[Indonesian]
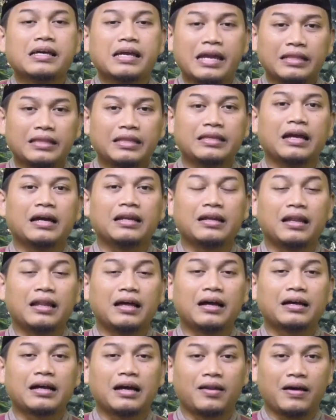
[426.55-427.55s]
Intinya
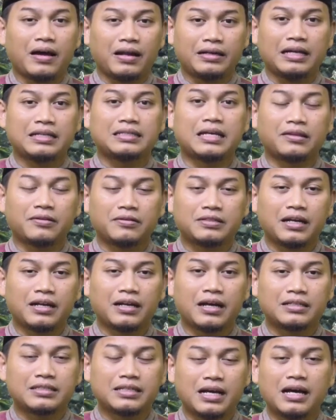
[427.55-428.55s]
adalah kalau ada satu
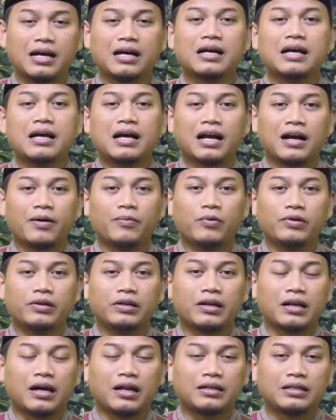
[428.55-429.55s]
jenazah,
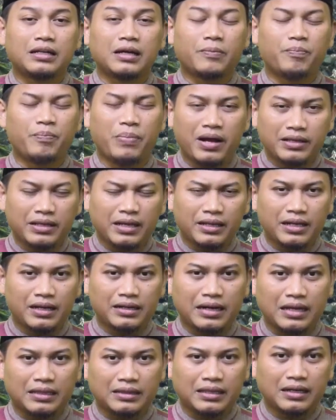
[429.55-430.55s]
kemudian ada banyak
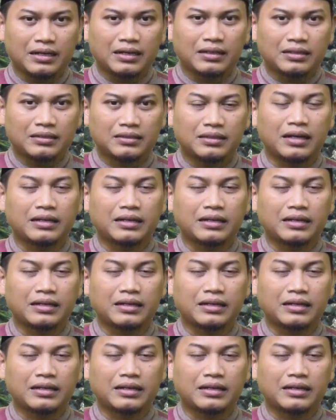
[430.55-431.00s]
yang datang,